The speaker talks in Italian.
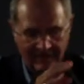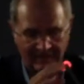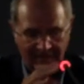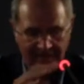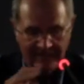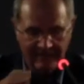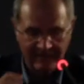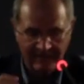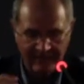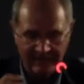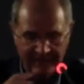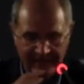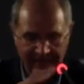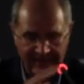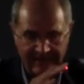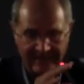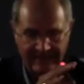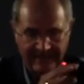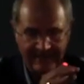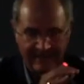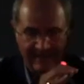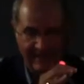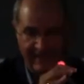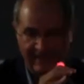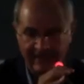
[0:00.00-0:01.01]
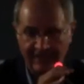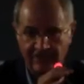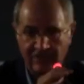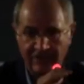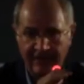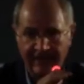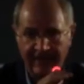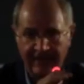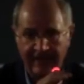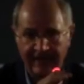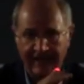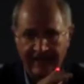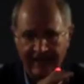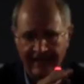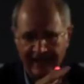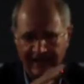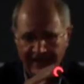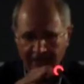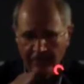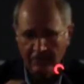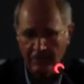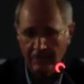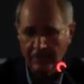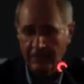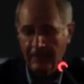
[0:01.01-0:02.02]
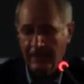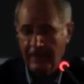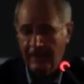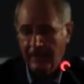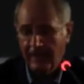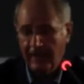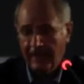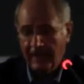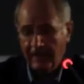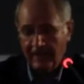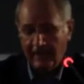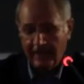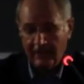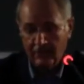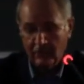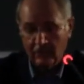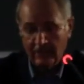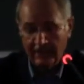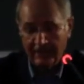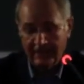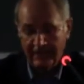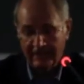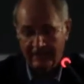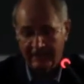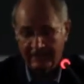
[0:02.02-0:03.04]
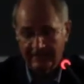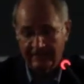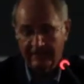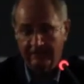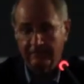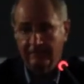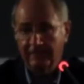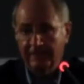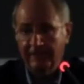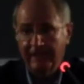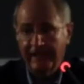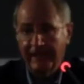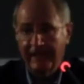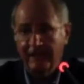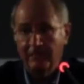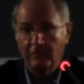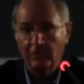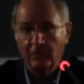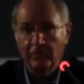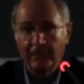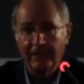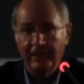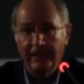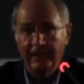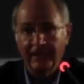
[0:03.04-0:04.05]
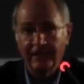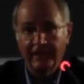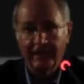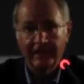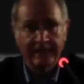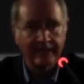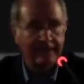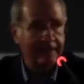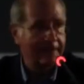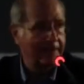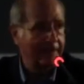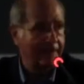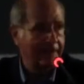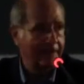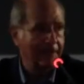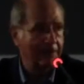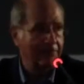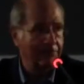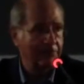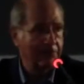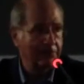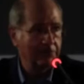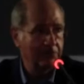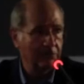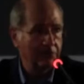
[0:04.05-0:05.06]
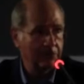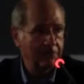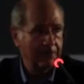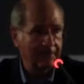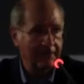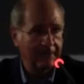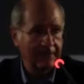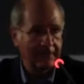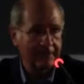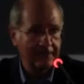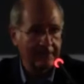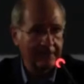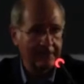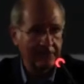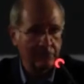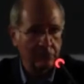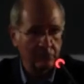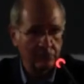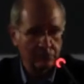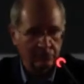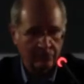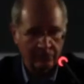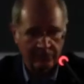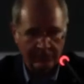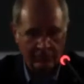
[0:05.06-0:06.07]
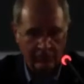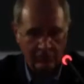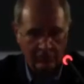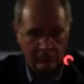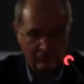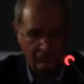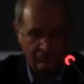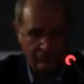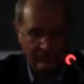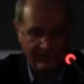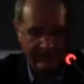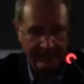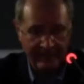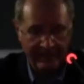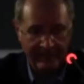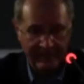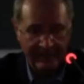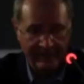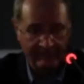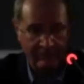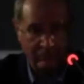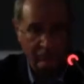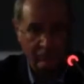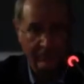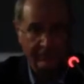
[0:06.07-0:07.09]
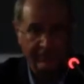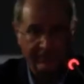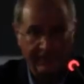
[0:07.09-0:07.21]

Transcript: Sì, grazie Ingegnere Carraro. Allora, entriamo nel, nel vivo del, dell'incontro di oggi che è appunto